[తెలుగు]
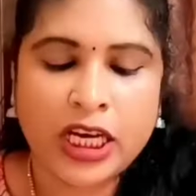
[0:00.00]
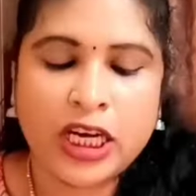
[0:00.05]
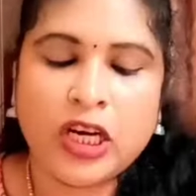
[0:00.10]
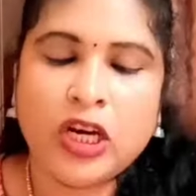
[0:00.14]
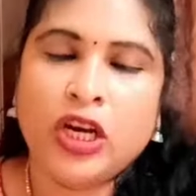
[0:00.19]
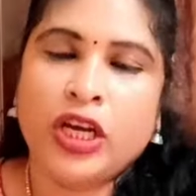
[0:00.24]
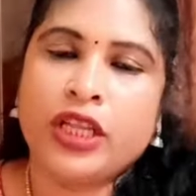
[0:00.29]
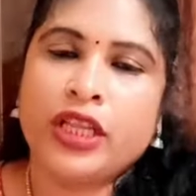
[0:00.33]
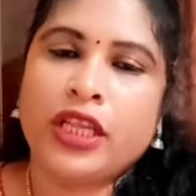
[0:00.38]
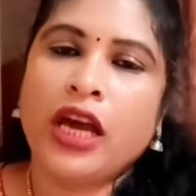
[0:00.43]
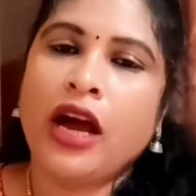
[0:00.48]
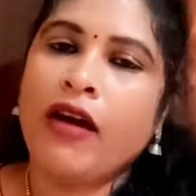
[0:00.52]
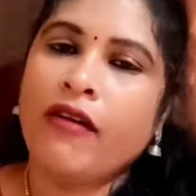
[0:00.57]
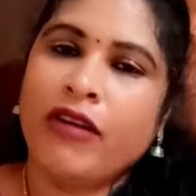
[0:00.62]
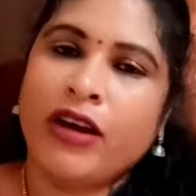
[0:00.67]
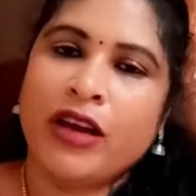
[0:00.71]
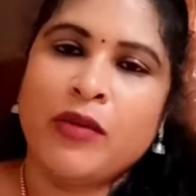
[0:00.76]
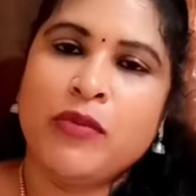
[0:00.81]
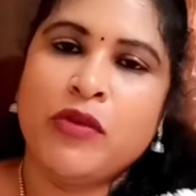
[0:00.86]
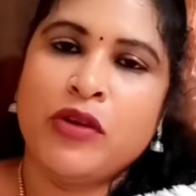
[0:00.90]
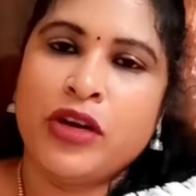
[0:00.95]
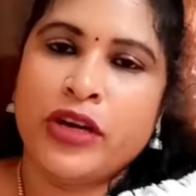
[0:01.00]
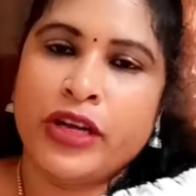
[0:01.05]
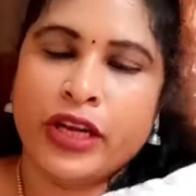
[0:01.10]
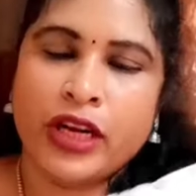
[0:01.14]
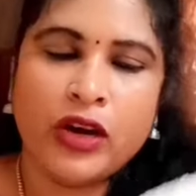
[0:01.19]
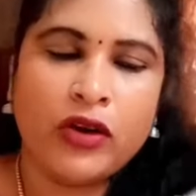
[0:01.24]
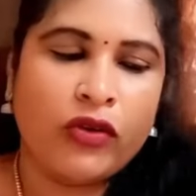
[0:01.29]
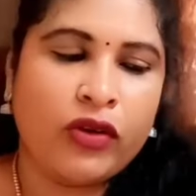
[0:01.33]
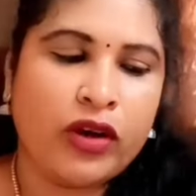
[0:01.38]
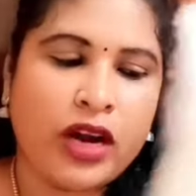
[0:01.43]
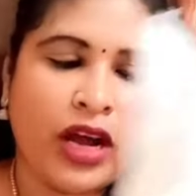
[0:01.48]
సైట్లో అయితే
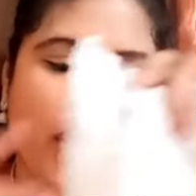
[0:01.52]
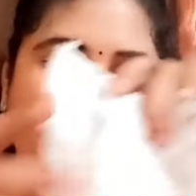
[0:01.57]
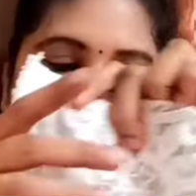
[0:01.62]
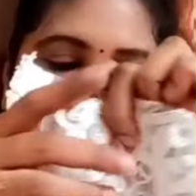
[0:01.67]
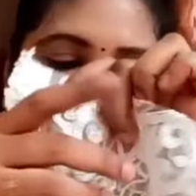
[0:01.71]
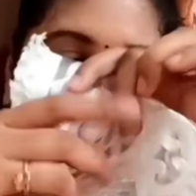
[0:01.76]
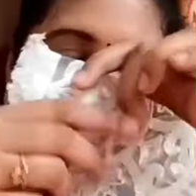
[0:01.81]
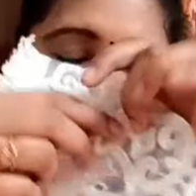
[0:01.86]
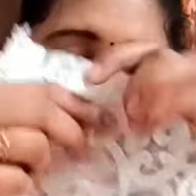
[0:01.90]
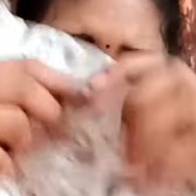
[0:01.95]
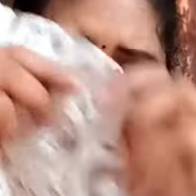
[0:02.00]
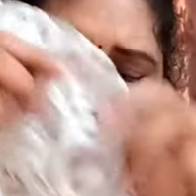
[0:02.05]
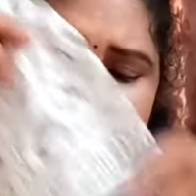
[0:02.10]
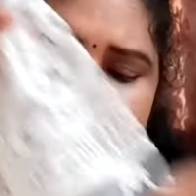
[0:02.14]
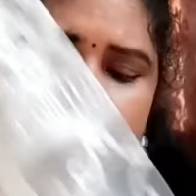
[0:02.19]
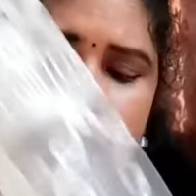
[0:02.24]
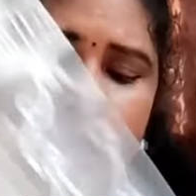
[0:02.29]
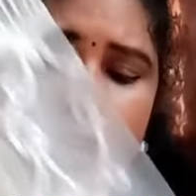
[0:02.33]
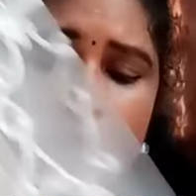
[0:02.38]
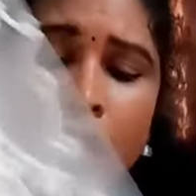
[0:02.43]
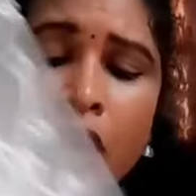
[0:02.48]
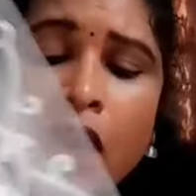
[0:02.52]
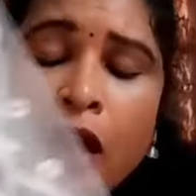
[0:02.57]
అవైలబిలిటీలో ఉన్నాయండి మనకి